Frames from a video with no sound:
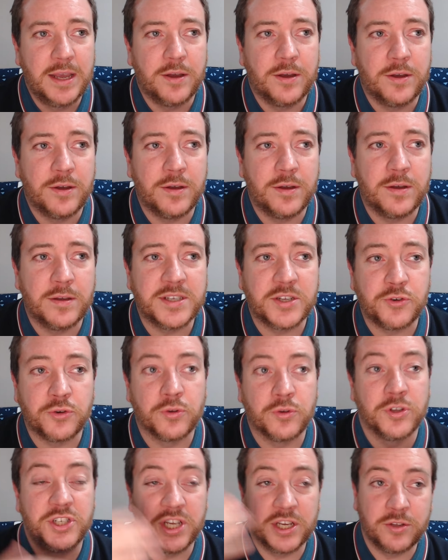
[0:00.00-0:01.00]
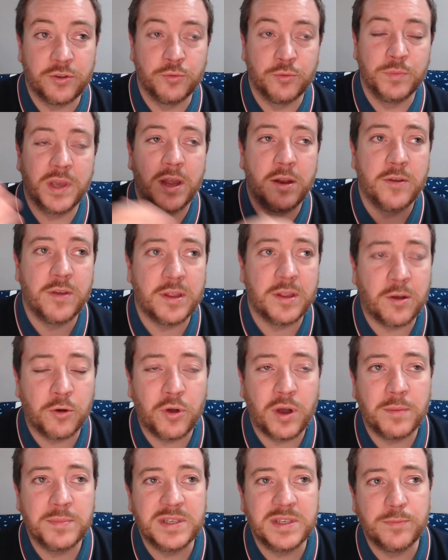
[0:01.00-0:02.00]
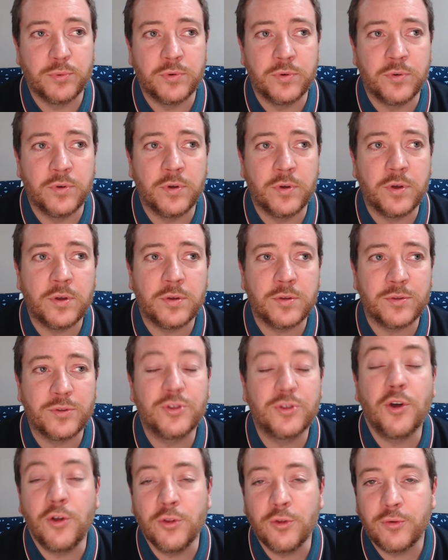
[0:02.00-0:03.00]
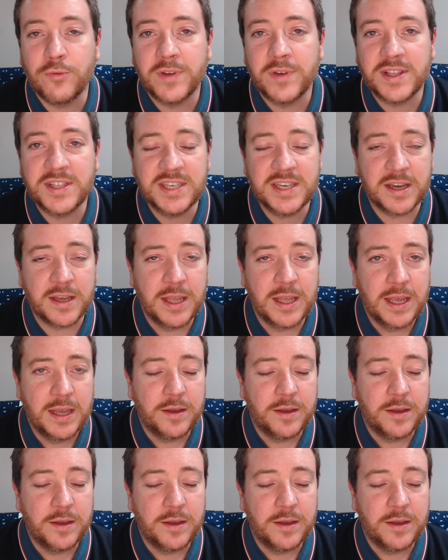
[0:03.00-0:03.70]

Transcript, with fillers: euh, sachant que Tchèque Noumia est encore un petit peu tendre, on va dire,